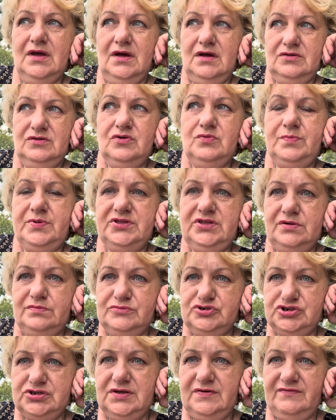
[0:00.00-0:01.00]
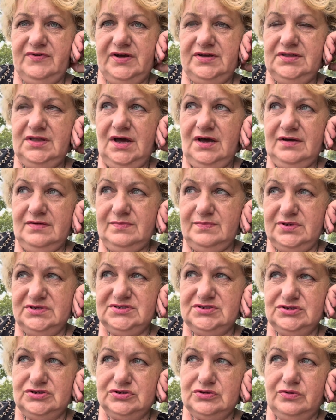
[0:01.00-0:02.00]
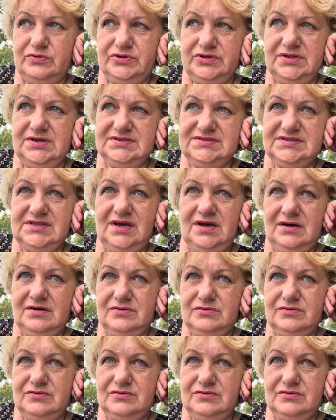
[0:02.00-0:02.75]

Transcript: ну, потому что война, безысходность, да,